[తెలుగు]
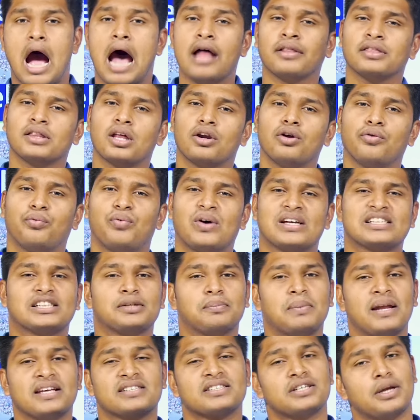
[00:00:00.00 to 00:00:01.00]
అందరూ ఫస్ట్
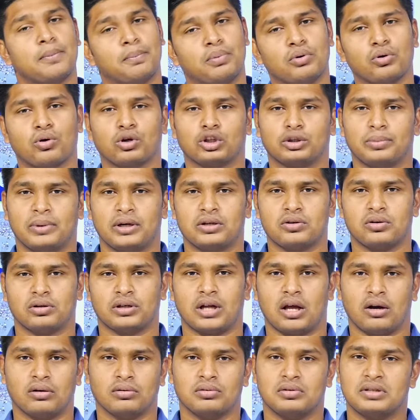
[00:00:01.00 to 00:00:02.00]
ప్లేస్ని ఎప్పుడు
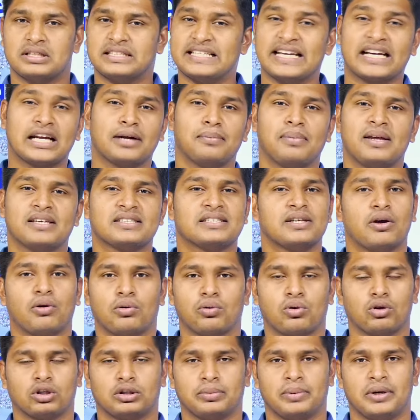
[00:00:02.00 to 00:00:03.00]
గుర్తుపెట్టుకుంటారు సెకండ్ ప్లేస్ని
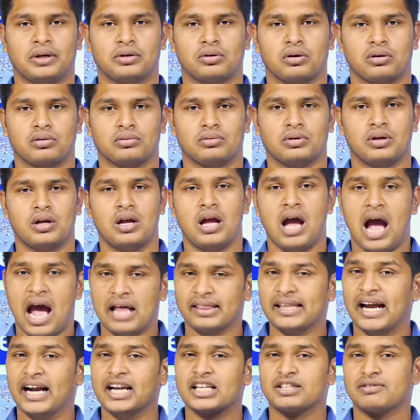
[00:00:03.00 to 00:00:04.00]
ఎవరు గుర్తుపెట్టుకోరు
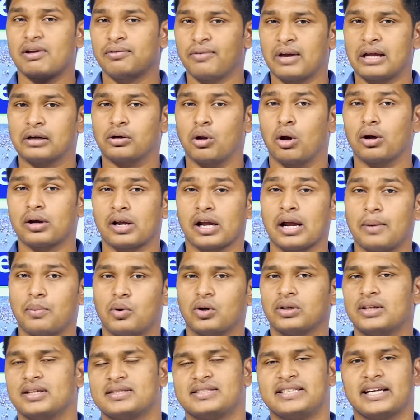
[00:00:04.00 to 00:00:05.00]
అండ్ దట్ ఈస్ వీఆర్ టాకింగ్
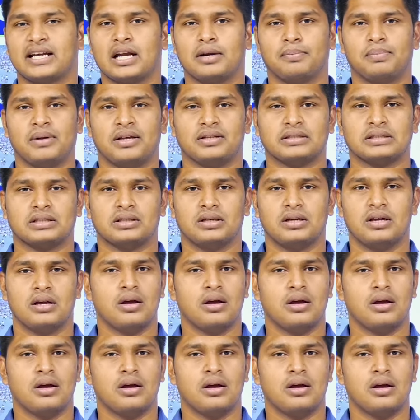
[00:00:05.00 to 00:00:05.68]
అబౌట్ ద సెకండ్ ప్లేస్